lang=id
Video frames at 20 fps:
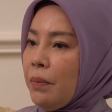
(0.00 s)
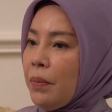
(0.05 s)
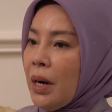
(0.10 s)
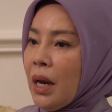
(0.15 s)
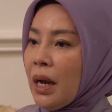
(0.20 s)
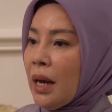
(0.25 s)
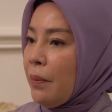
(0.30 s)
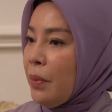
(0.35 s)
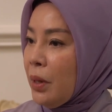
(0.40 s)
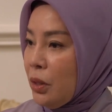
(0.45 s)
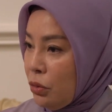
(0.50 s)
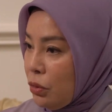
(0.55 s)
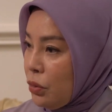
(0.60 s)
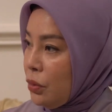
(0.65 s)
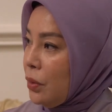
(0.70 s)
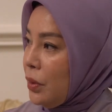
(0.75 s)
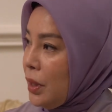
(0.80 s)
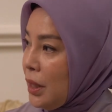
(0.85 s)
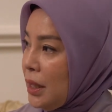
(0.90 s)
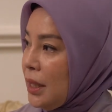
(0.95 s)
perlengkapan
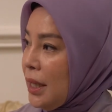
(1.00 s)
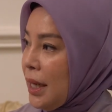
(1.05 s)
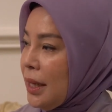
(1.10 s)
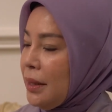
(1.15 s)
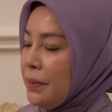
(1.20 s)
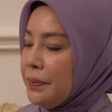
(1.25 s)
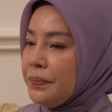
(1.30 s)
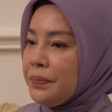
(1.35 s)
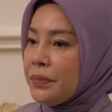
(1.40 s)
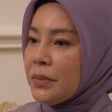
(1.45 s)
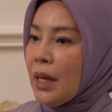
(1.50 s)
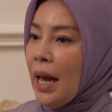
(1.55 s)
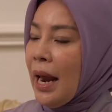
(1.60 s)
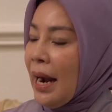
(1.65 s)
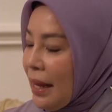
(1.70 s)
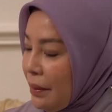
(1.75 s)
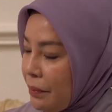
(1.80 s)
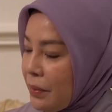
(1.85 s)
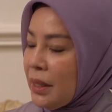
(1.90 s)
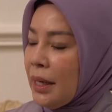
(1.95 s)
untuk ini ya
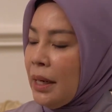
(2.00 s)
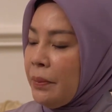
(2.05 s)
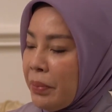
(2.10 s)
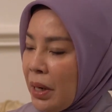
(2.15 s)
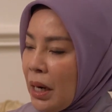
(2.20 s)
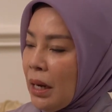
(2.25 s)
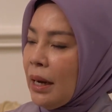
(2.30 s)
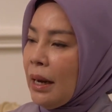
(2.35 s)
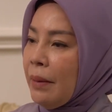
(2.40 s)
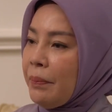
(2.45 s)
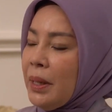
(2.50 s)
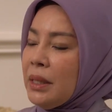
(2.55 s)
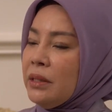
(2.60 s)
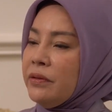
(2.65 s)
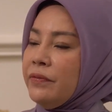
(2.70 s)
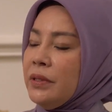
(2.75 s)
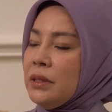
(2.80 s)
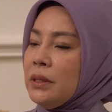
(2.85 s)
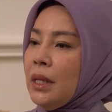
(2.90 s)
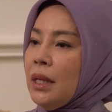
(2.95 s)
alat dan perlengkapan
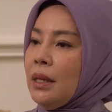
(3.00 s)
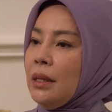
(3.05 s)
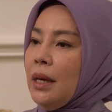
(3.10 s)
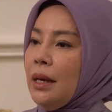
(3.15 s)
facial.